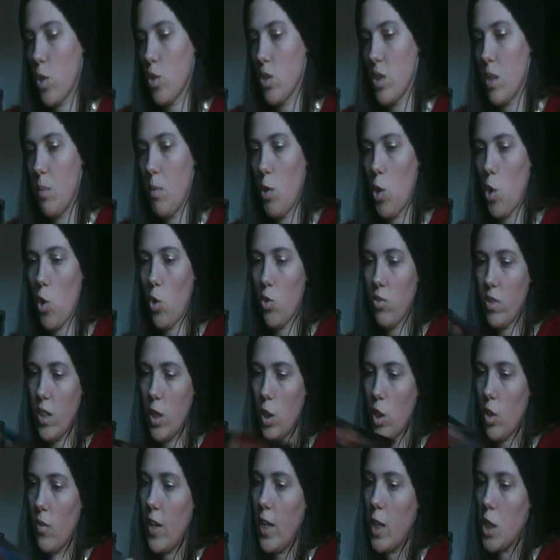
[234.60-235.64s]
Così ve lo
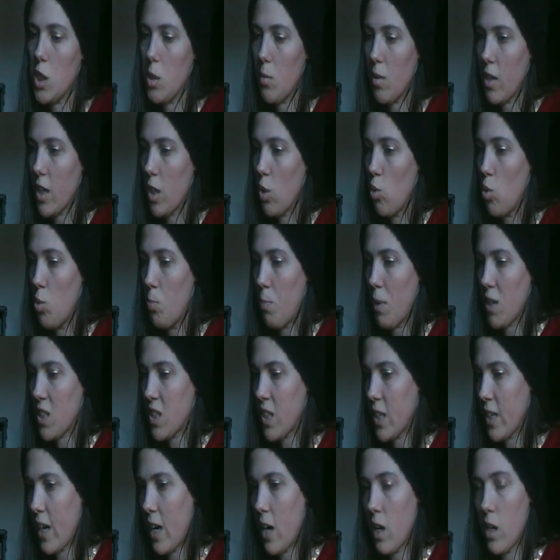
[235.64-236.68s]
contento e felice perché lui
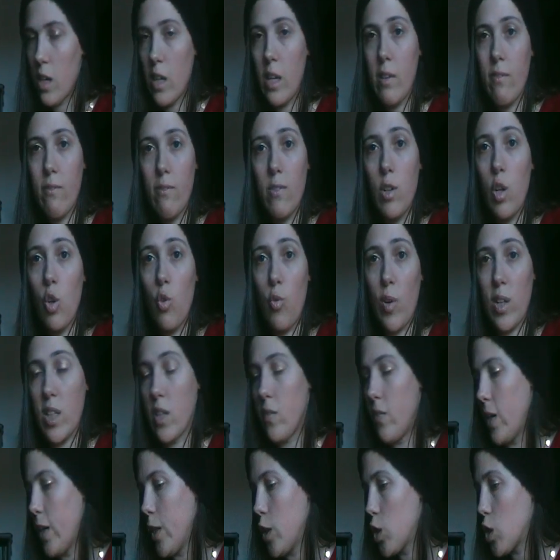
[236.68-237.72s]
pasta e carne lo fate
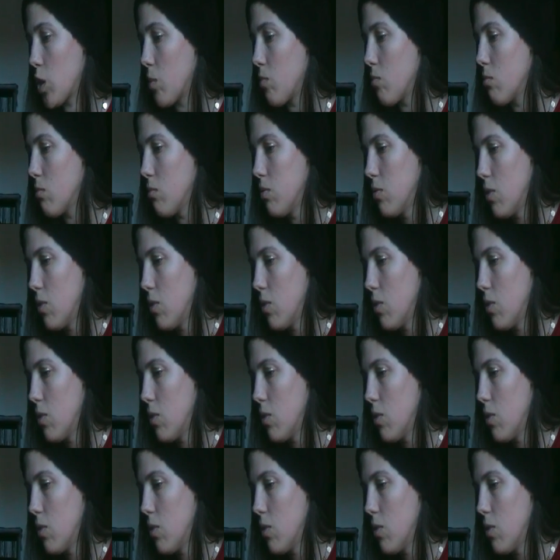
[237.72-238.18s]
felice.